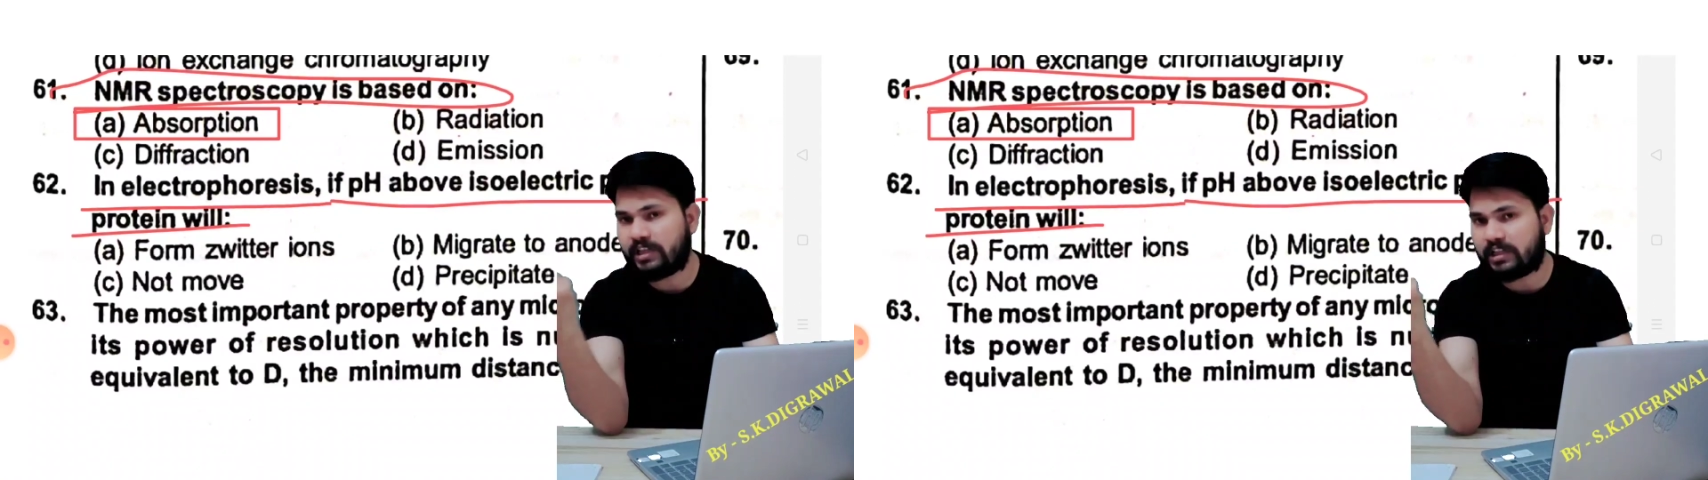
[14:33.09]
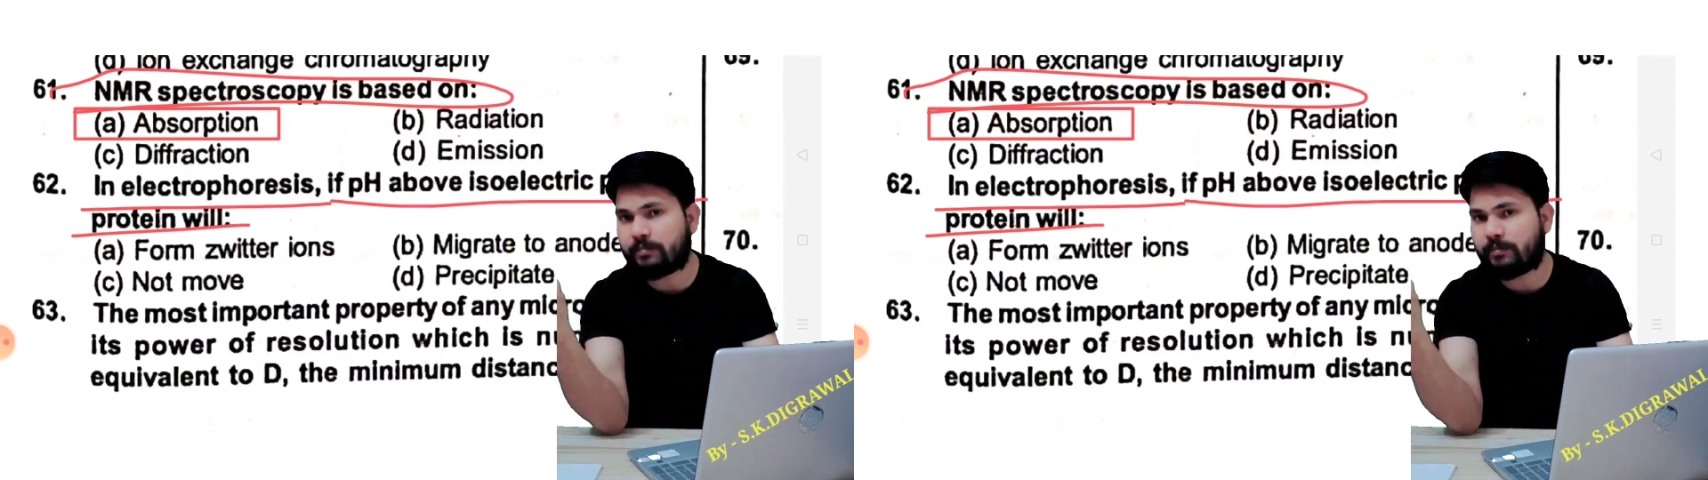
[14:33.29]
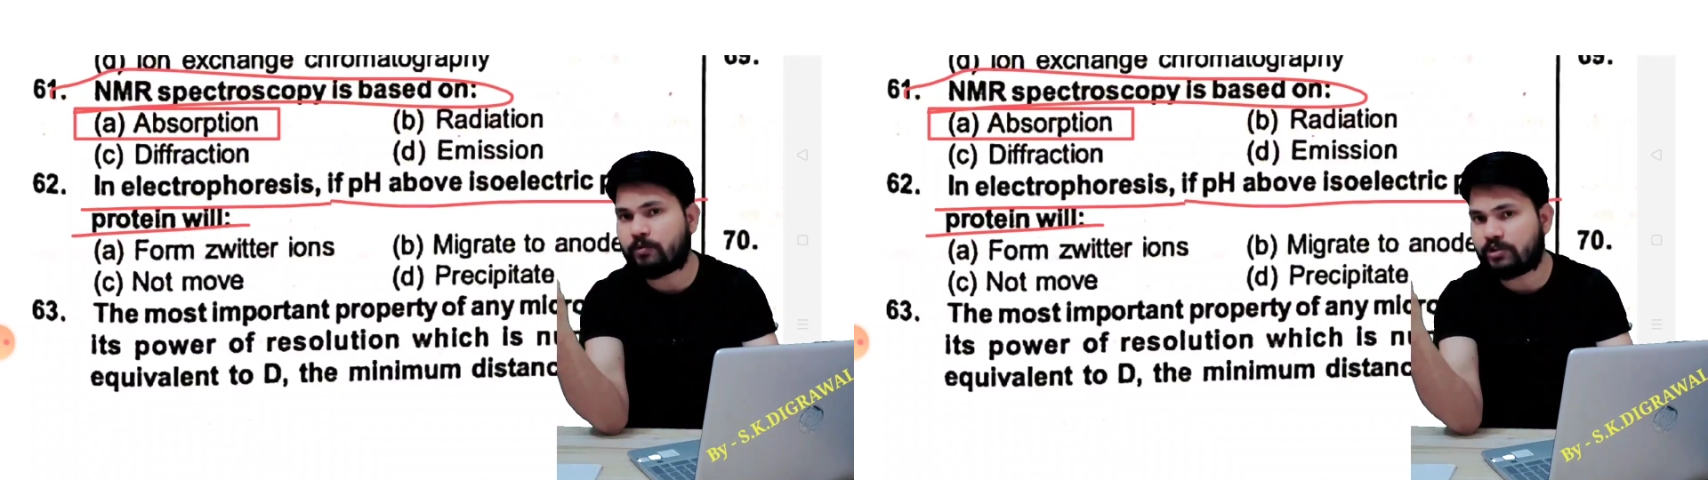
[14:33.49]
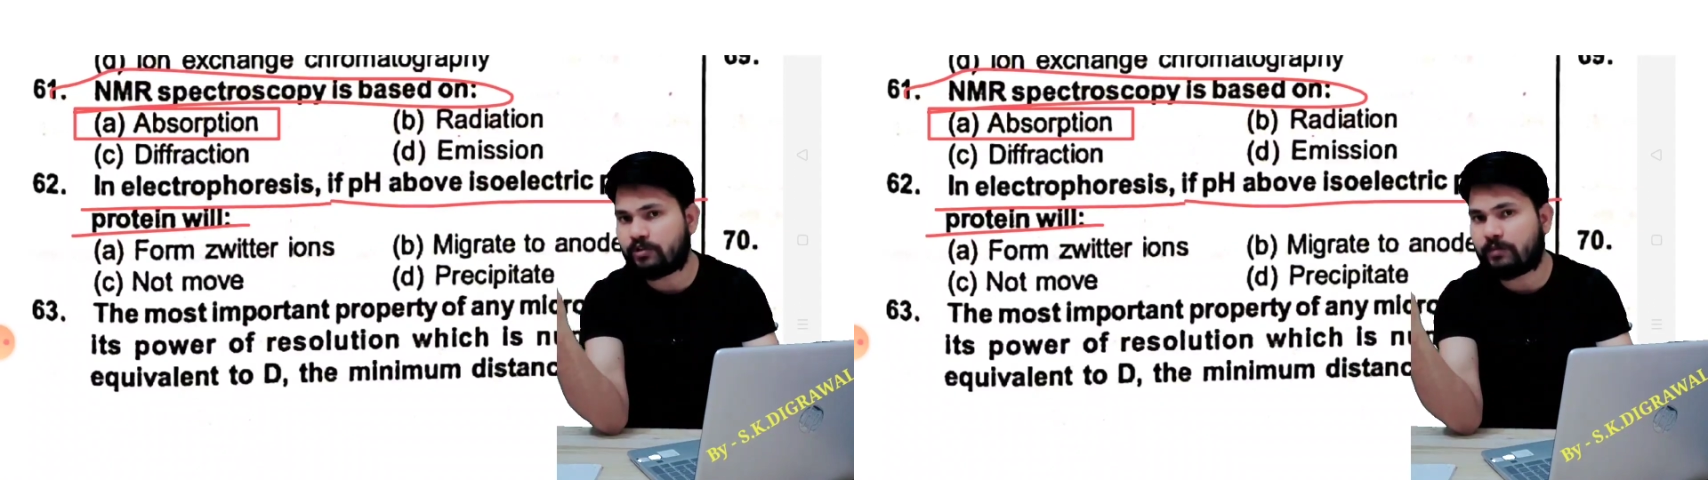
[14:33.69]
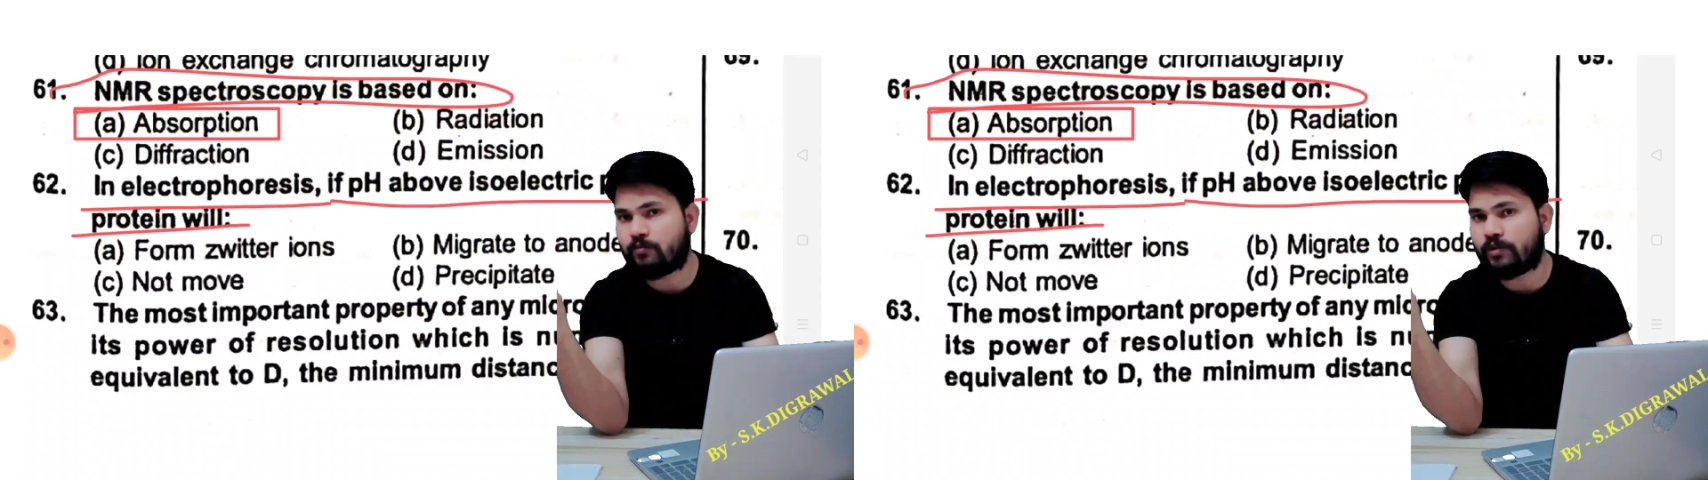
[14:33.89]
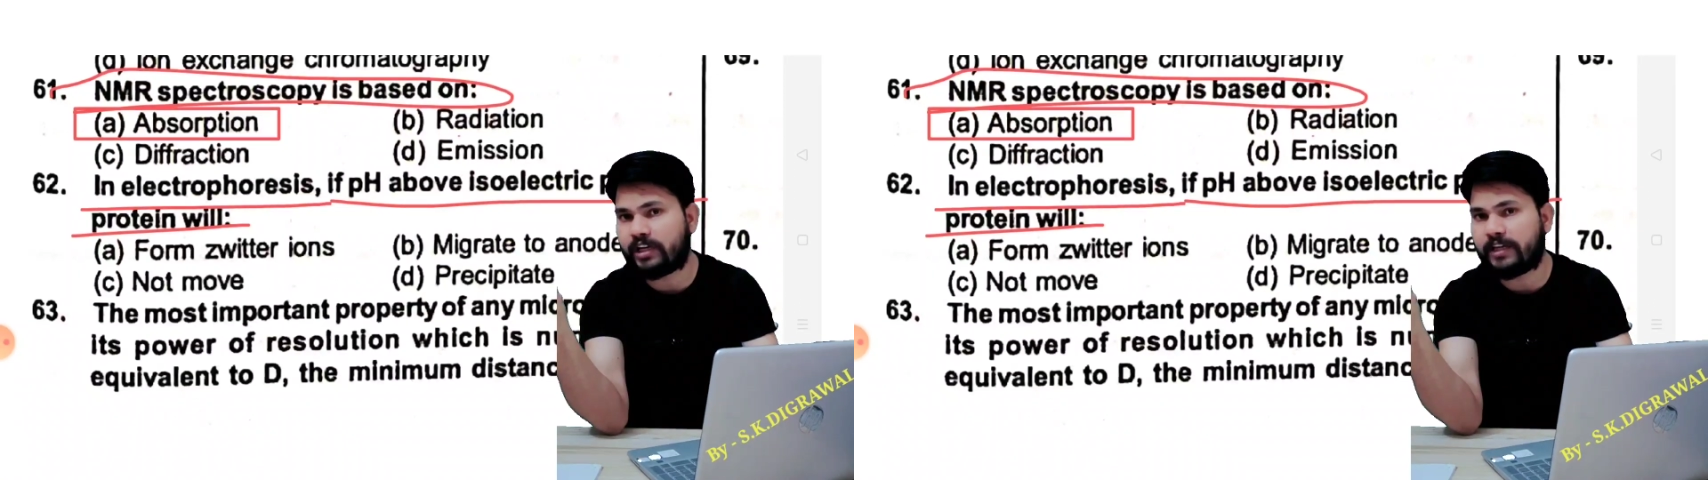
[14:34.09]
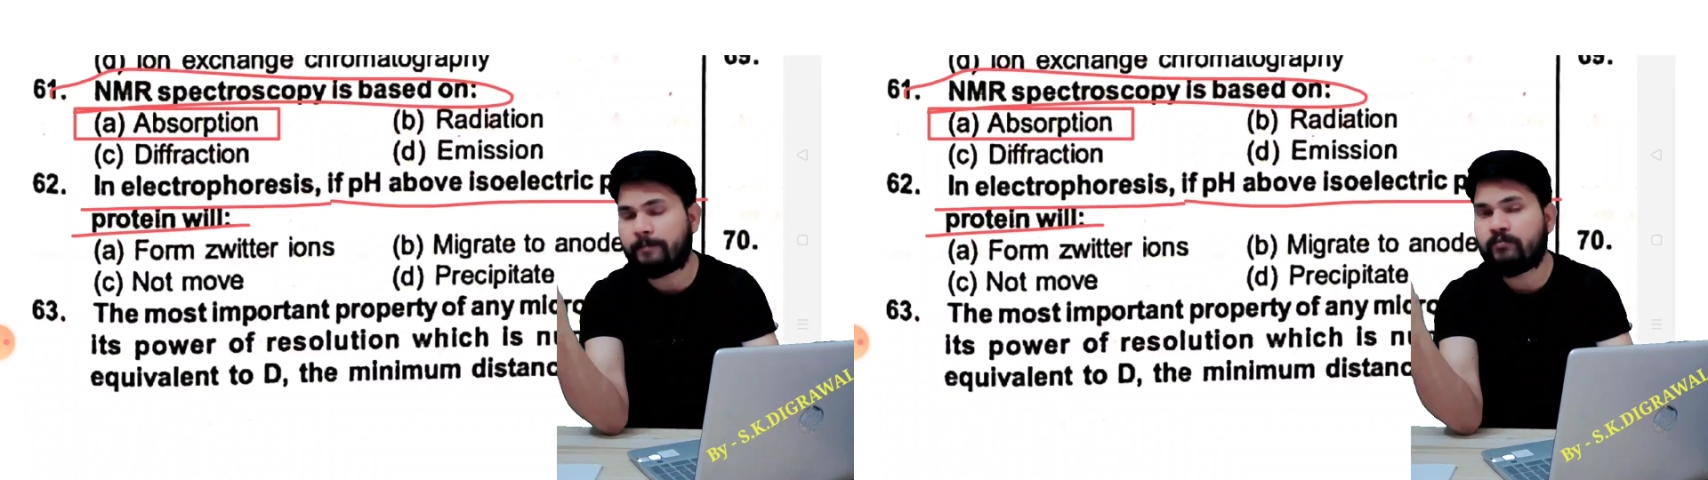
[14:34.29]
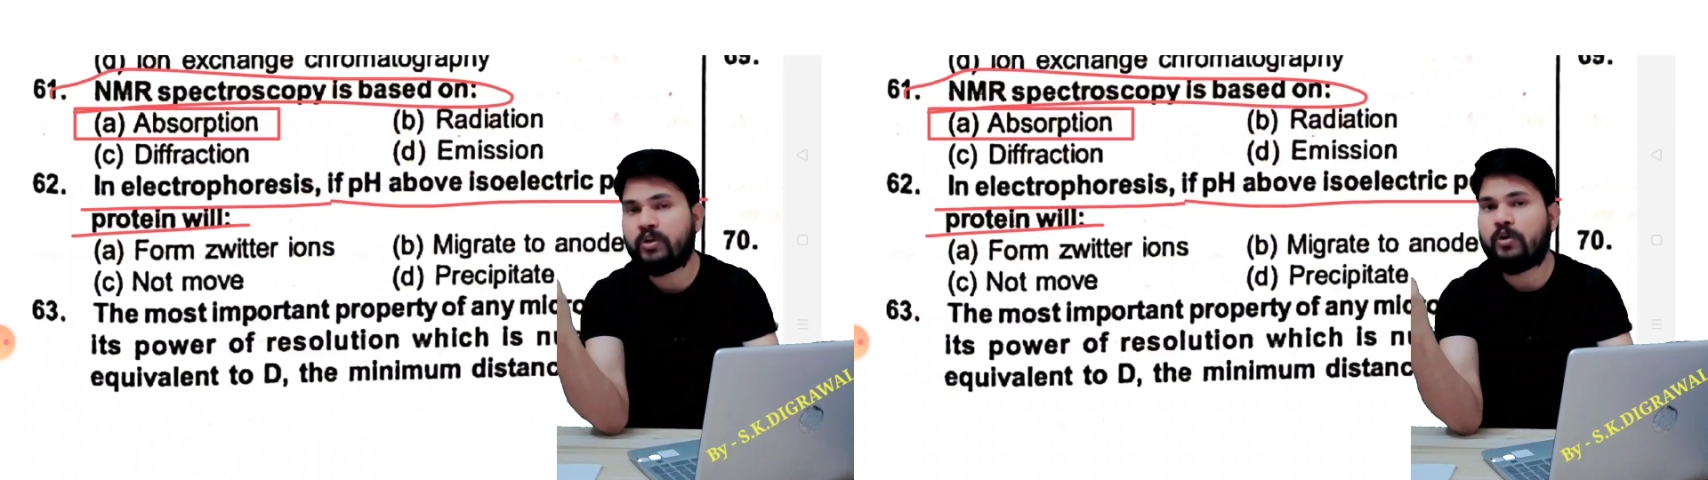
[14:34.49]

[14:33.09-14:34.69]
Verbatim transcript: की तरफ पॉजिटिव की तरफ मूव करेगी